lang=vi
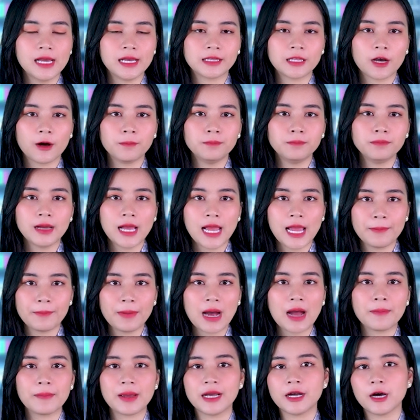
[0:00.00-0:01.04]
hệ thống
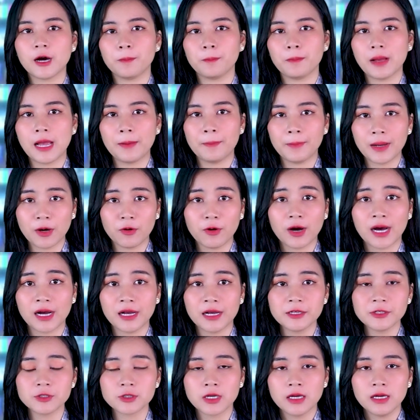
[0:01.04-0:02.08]
M270
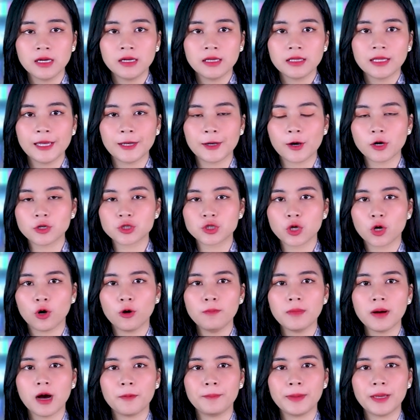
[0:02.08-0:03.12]
MLAS, thì con
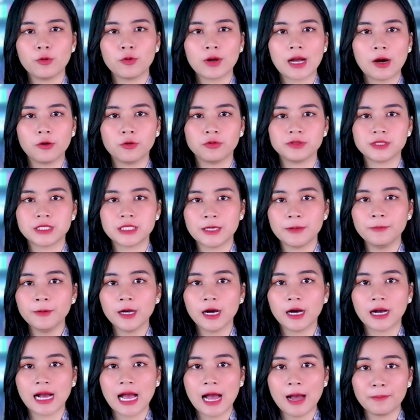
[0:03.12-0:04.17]
số mà ông yêu cầu chiếm
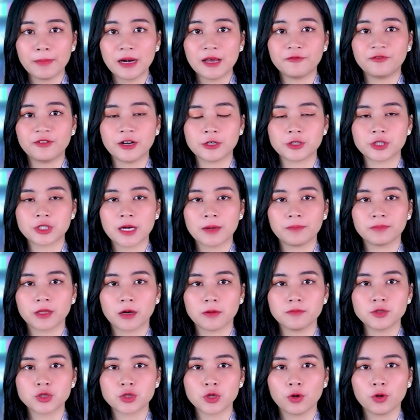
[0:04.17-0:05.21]
gần 25%
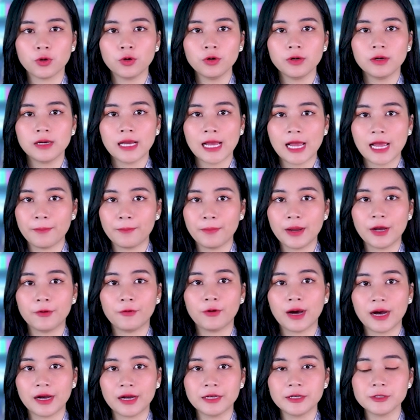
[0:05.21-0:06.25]
tổng số
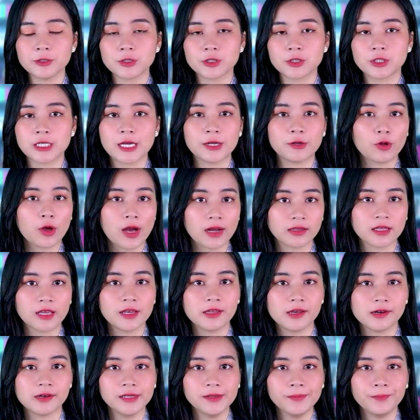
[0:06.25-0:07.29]
MLAS trên toàn
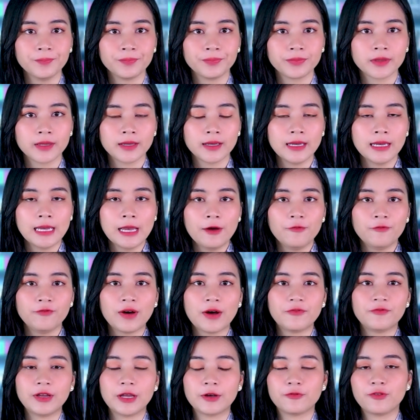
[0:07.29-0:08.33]
thế giới.
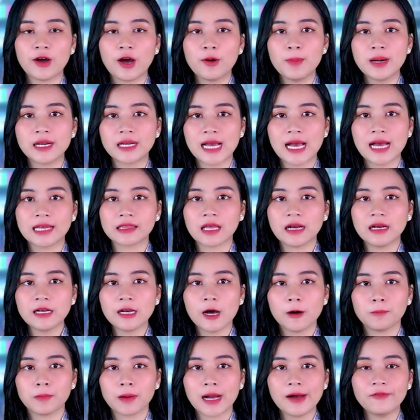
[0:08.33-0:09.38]
Và việc pháo binh Nga
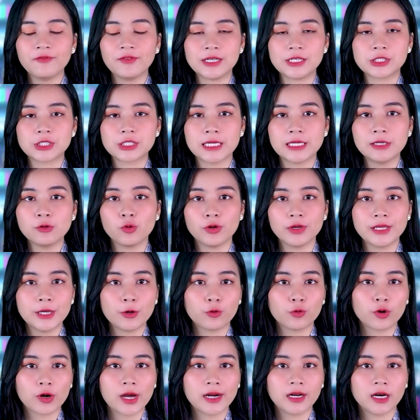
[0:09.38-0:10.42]
tấn công các vị trí của
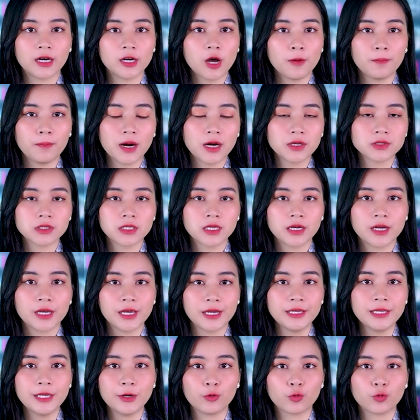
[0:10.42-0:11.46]
Ukraine ở Donbass
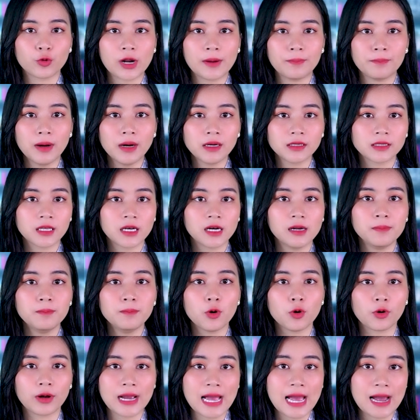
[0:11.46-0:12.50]
khiến Ukraine mất tới
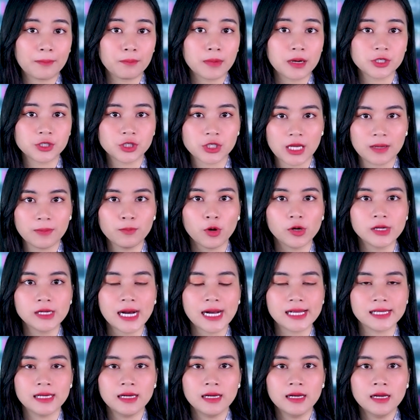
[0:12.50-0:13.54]
1.000 binh sĩ mỗi
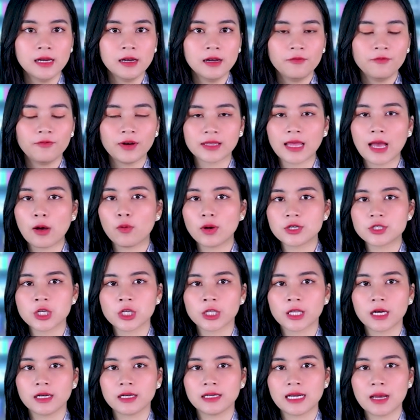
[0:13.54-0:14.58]
ngày. Và tại
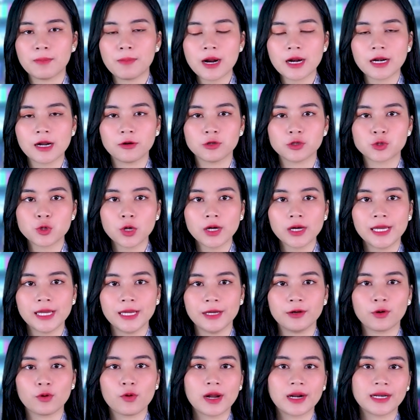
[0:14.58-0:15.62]
Washington đã bắt đầu xuất
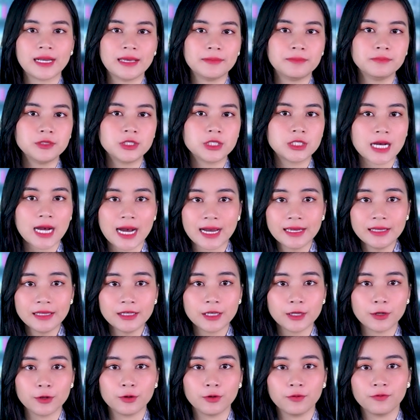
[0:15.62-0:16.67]
hiện quan điểm trái
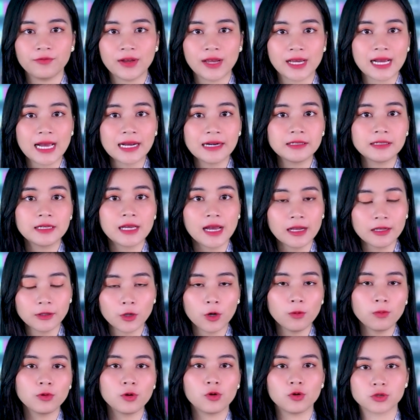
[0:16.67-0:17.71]
chiều về cách kết
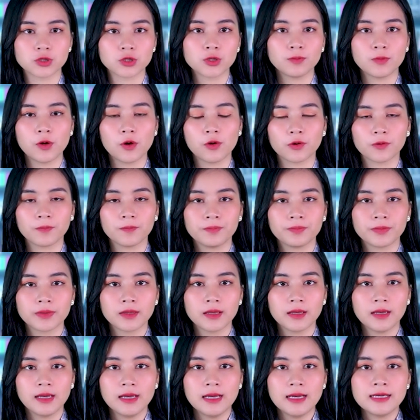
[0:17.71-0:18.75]
thúc cuộc xung đột.
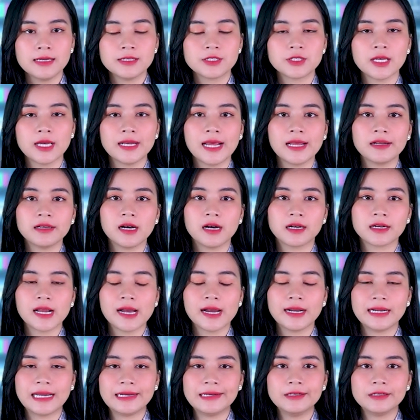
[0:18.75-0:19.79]
CNN gần
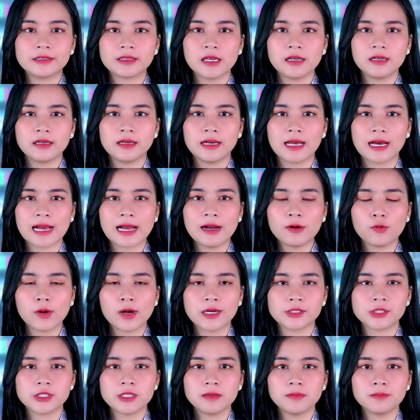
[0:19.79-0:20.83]
đây đã đưa tin là các
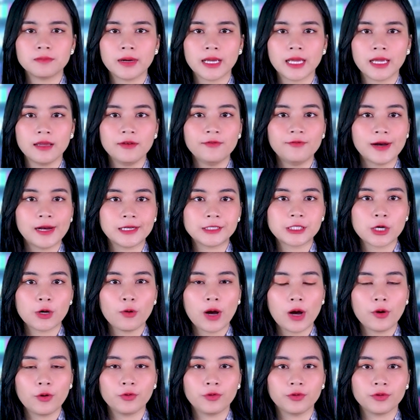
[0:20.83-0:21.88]
quan chức Mỹ và
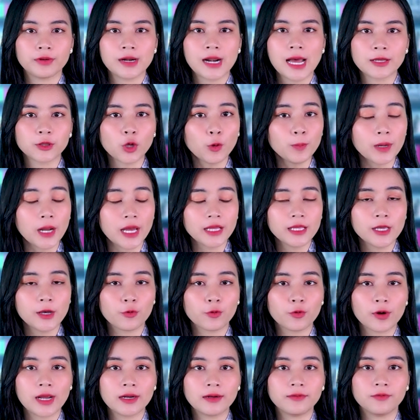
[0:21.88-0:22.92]
châu Âu đang thúc đẩy
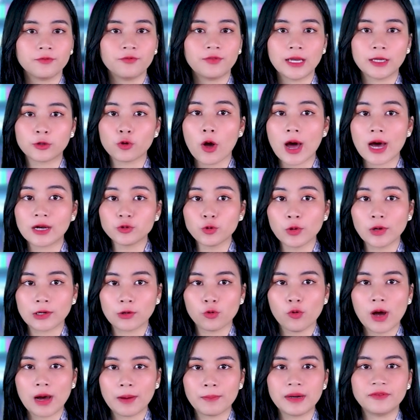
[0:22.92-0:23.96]
Ukraine về thỏa
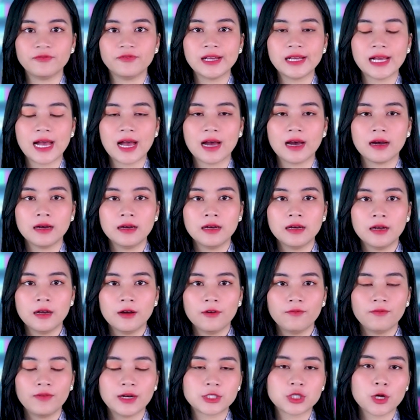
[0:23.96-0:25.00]
thuận hòa bình với Nga –
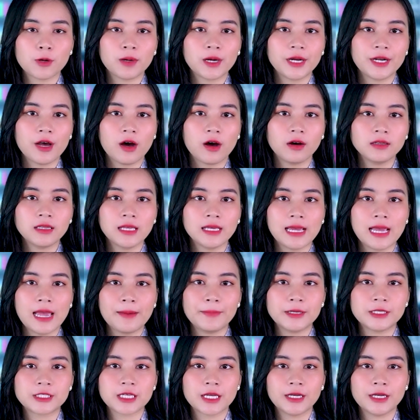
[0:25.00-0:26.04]
và trong khi đó, thì
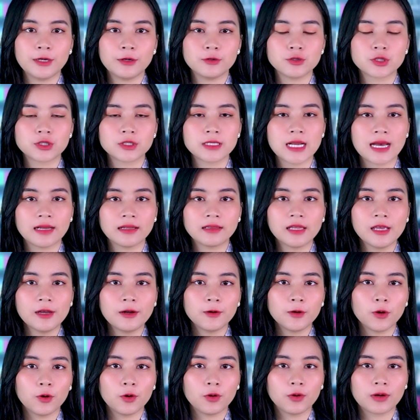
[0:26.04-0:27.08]
NBC News đã
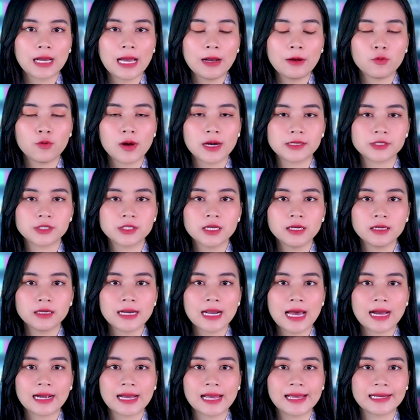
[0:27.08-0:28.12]
tiết lộ các quan chức
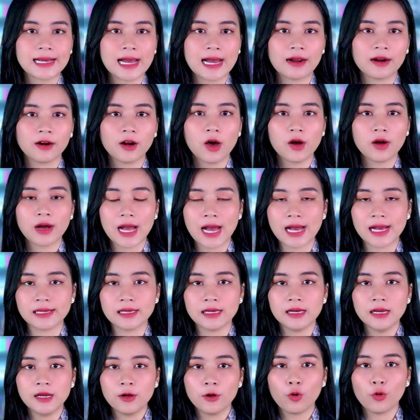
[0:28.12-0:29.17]
đang ngày càng lo
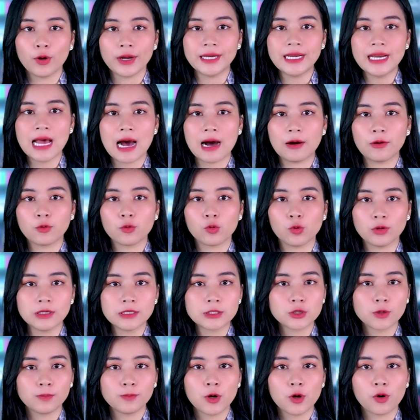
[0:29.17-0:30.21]
ngại quỹ đạo của
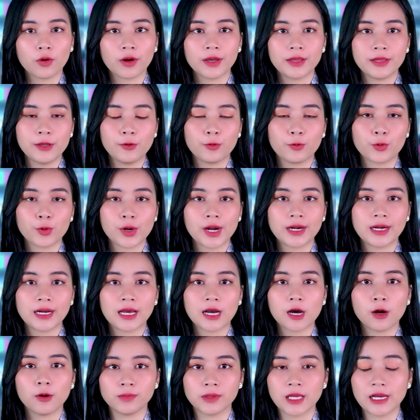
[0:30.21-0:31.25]
xung đột ở Ukraine
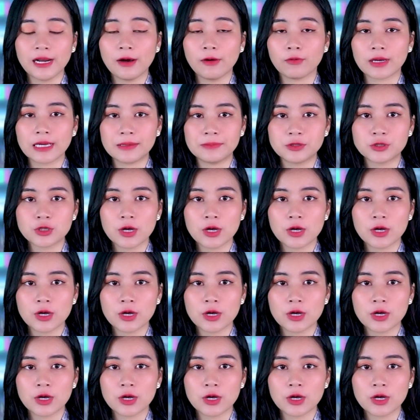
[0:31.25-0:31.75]
là không thể nào kiểm